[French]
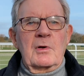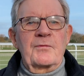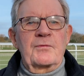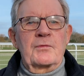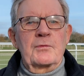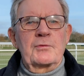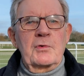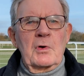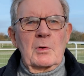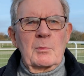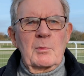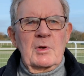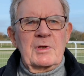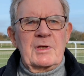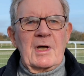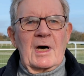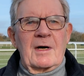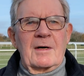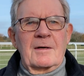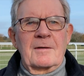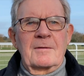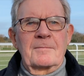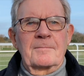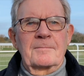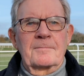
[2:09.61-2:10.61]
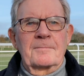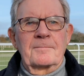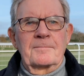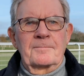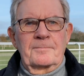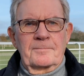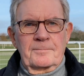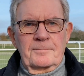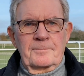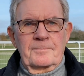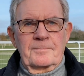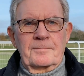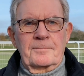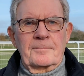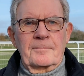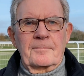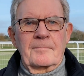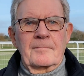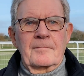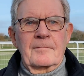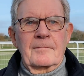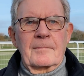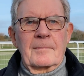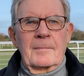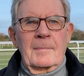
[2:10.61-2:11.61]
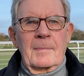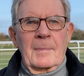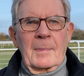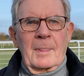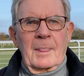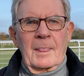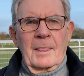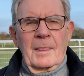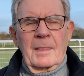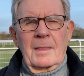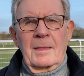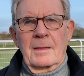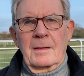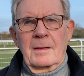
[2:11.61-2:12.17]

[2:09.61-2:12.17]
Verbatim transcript: futur mandat. Très bien. Donc tu